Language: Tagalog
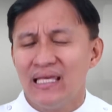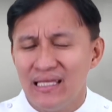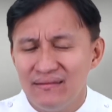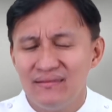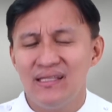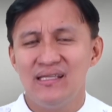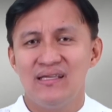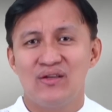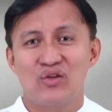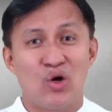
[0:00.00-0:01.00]
Hindi
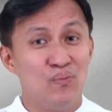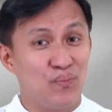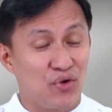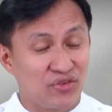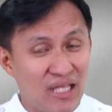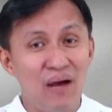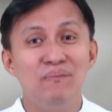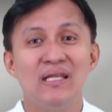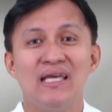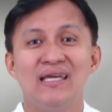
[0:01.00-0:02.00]

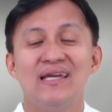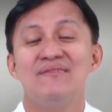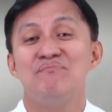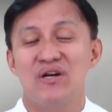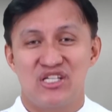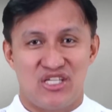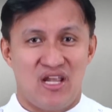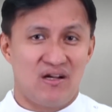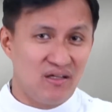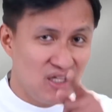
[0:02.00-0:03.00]
komportable
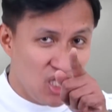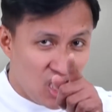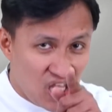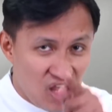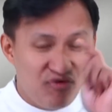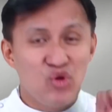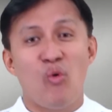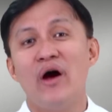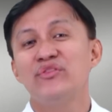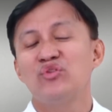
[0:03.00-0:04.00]
mag-share. If you
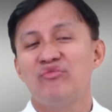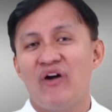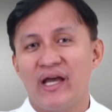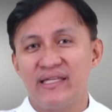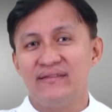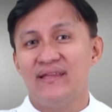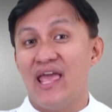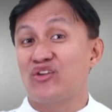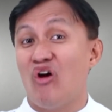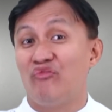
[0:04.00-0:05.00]
want to find
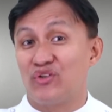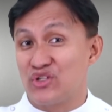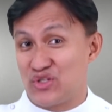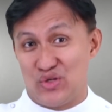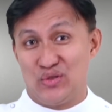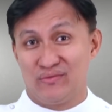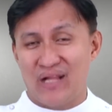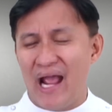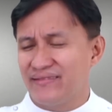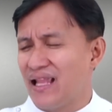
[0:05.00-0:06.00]
a comfort zone,
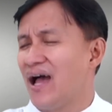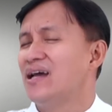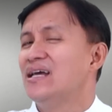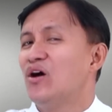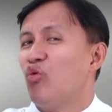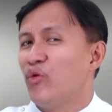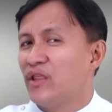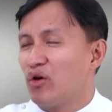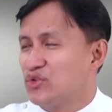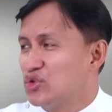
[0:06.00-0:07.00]
kahit na
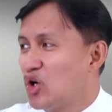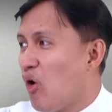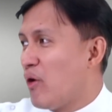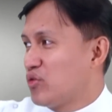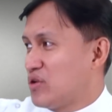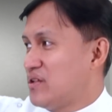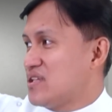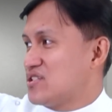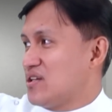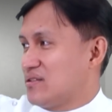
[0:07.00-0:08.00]
without you going to the
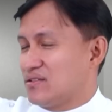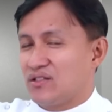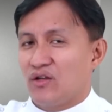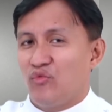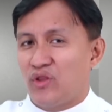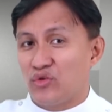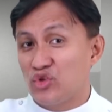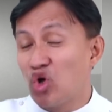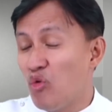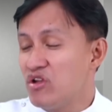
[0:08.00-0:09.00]
desert, without you
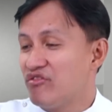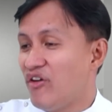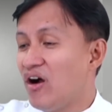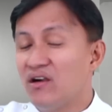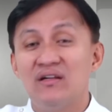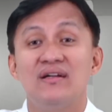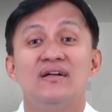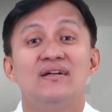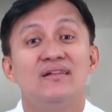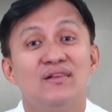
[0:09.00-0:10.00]
going far,
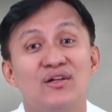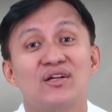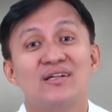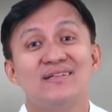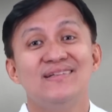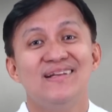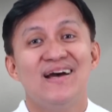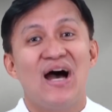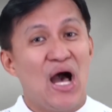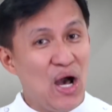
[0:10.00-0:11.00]
learn
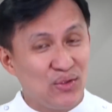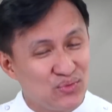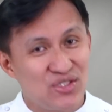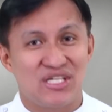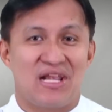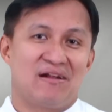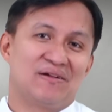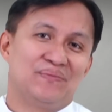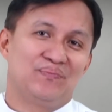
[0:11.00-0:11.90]
how to share.